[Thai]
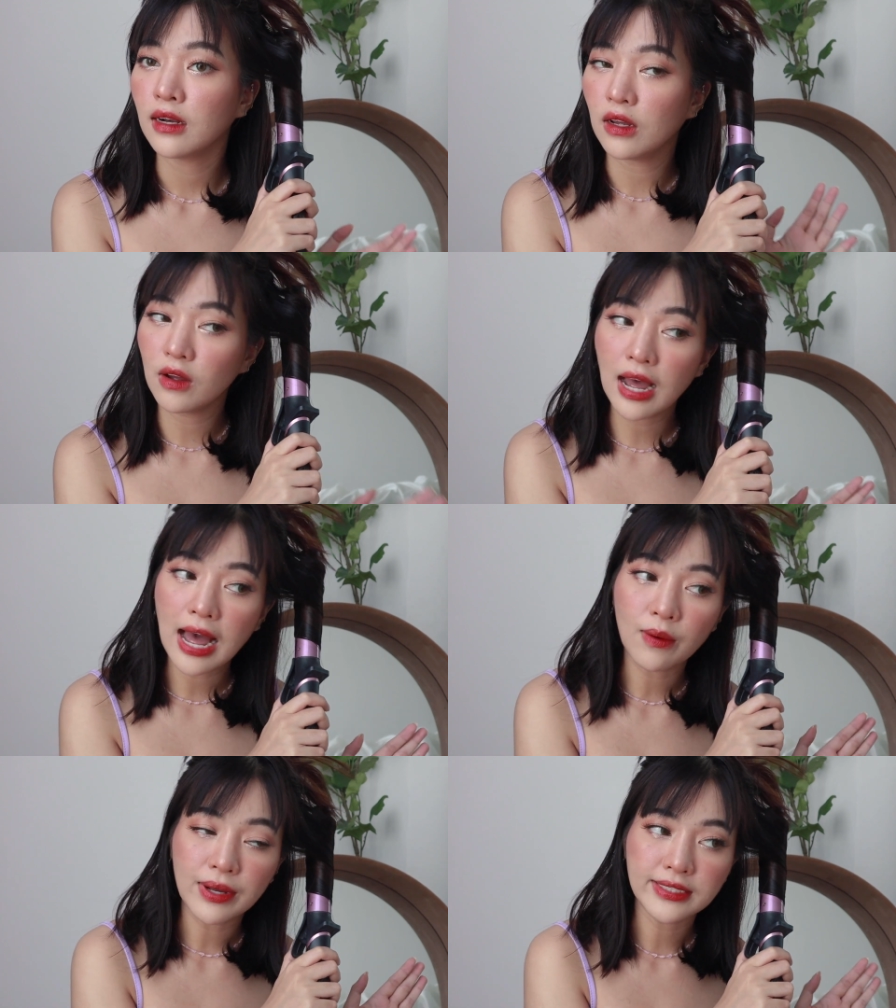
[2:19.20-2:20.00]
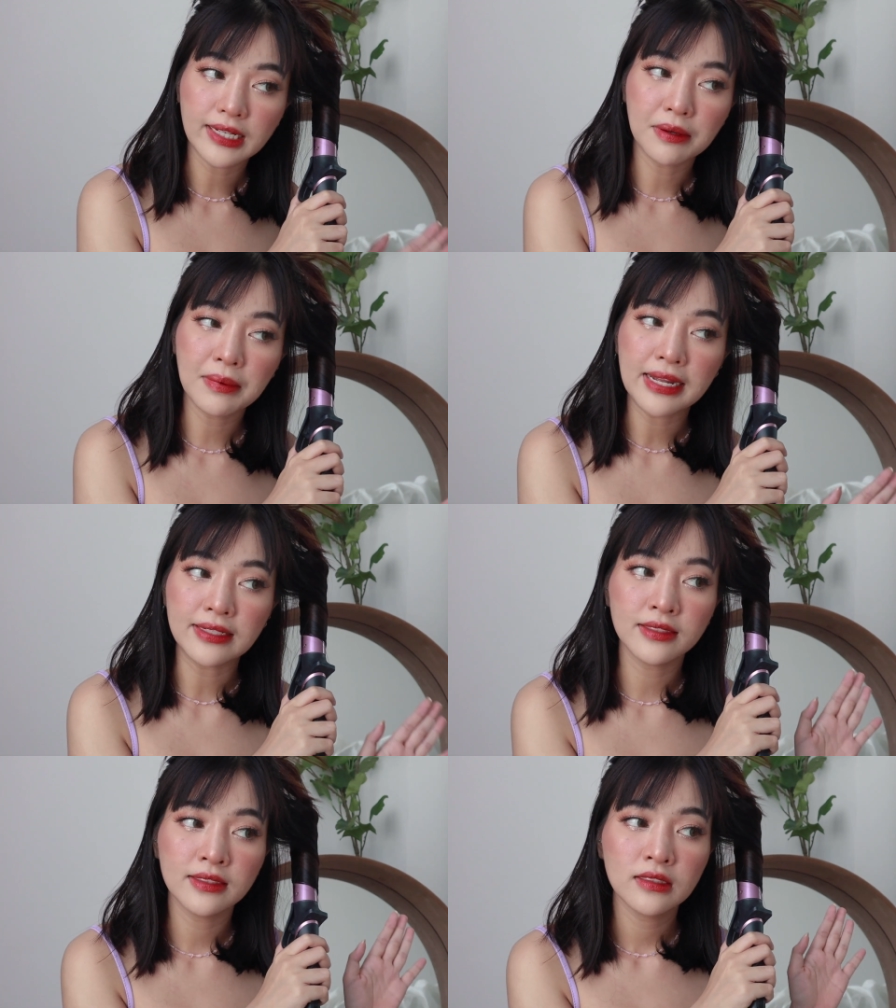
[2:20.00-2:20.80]
แล้วก็ค้างไว้สักประมาณ
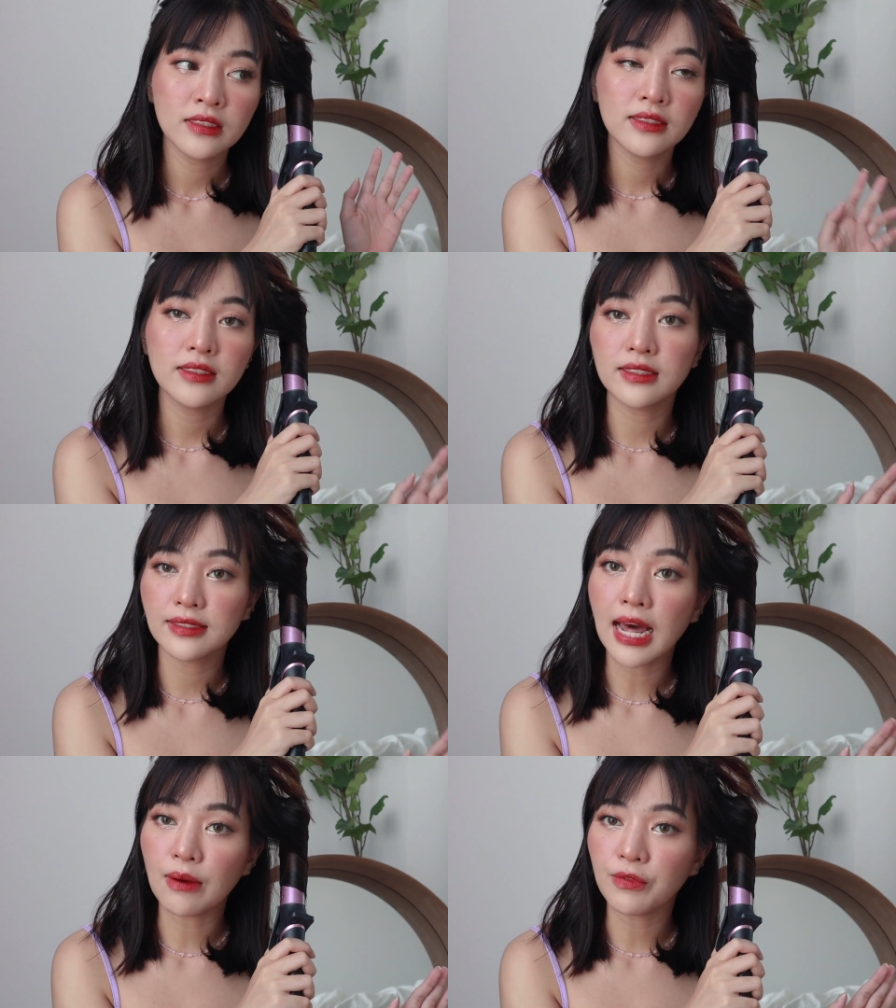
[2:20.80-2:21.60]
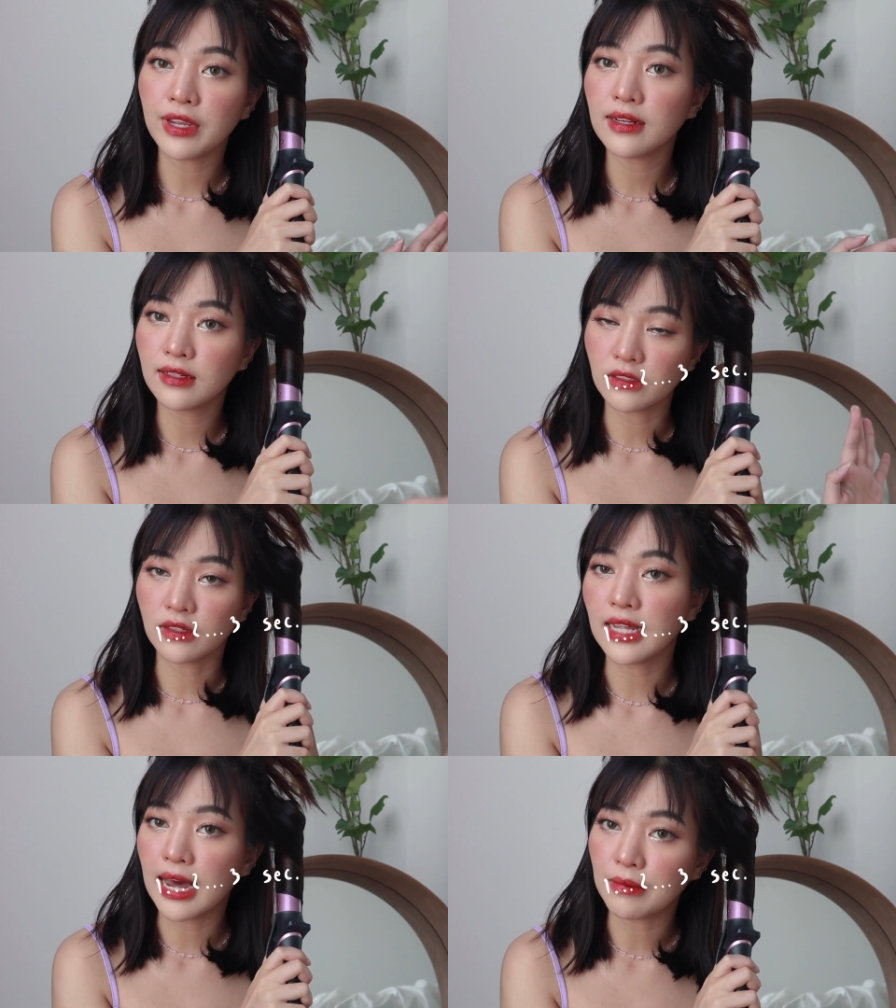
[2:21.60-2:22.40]
หนึ่งถึงสาม วิหนึ่ง สอ
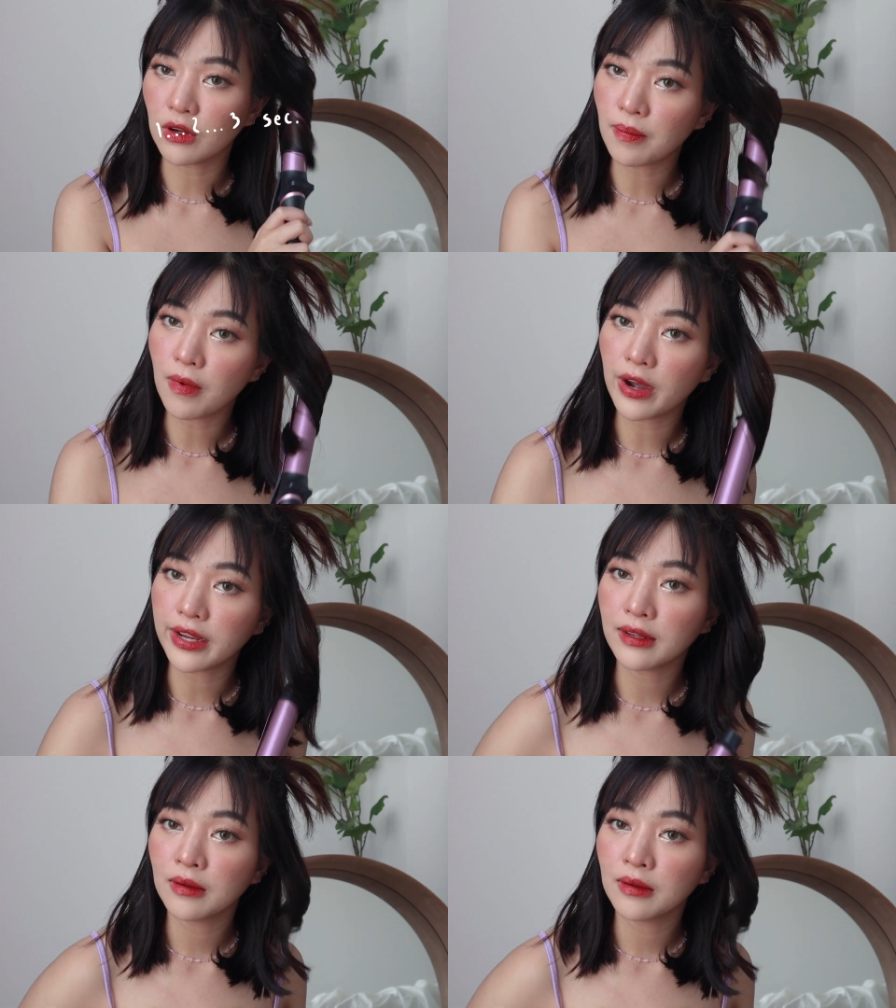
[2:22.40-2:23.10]
ง สามแล้วก็ปล่อย